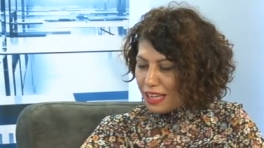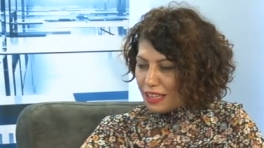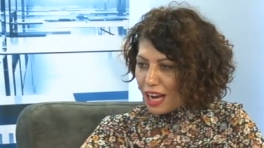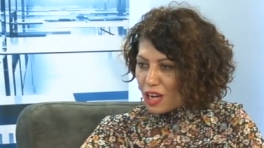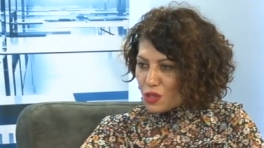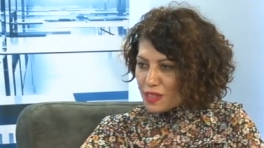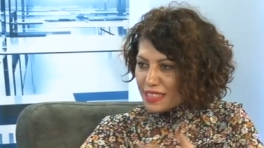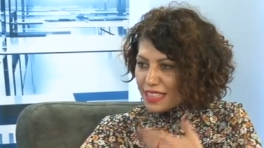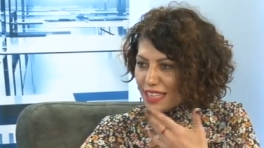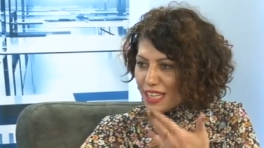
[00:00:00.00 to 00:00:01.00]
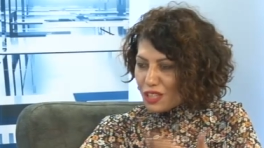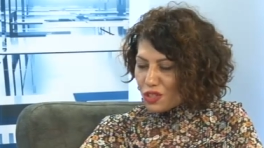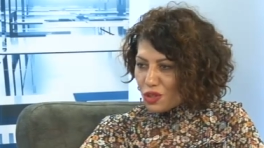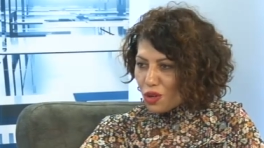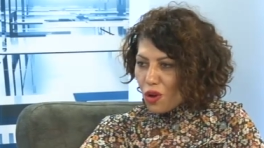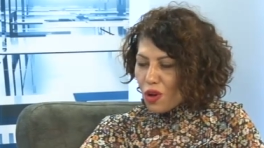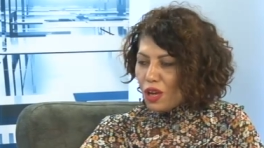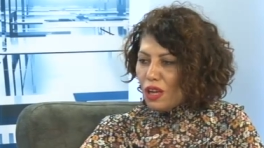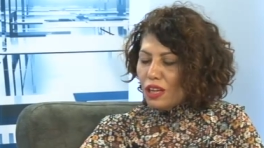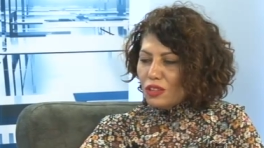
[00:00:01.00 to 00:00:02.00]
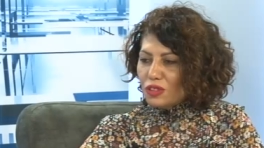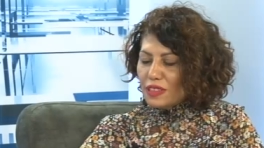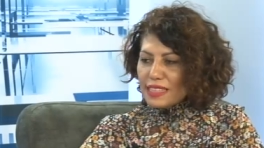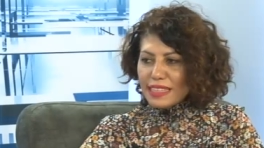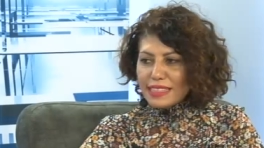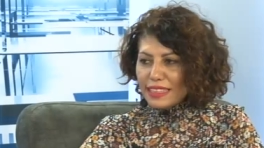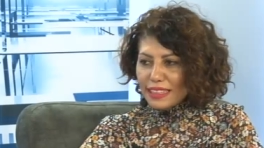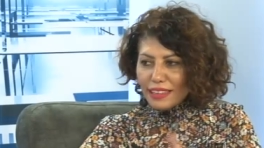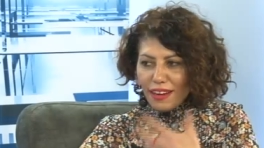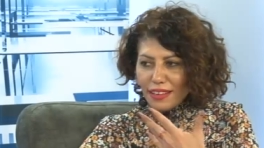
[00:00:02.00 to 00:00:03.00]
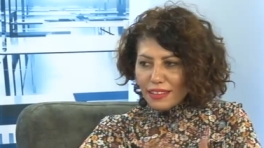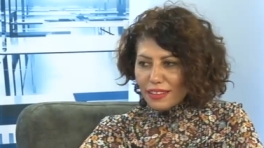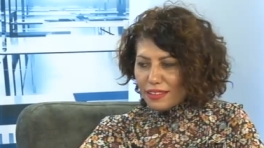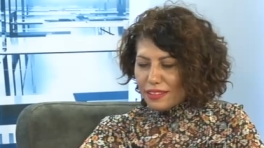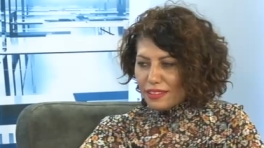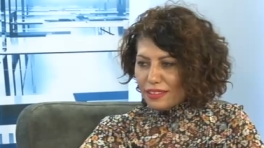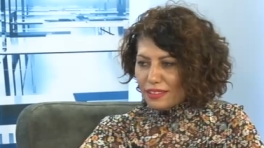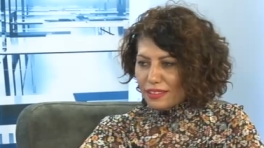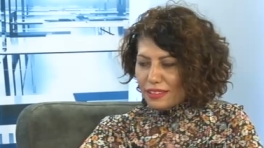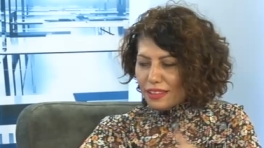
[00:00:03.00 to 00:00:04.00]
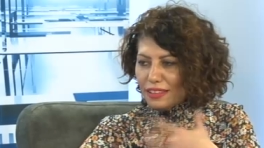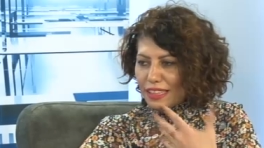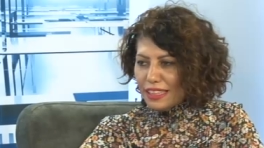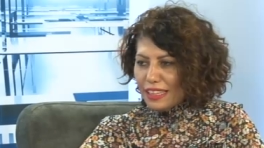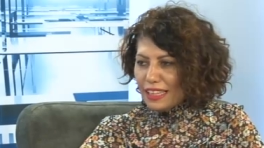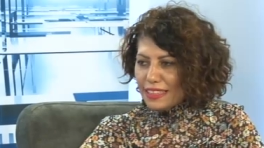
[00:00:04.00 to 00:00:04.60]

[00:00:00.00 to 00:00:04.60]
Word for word: Enerjisi de değişiyor. Tabii. Dolayısıyla sayılar da daha yeni yeni Hı -hı.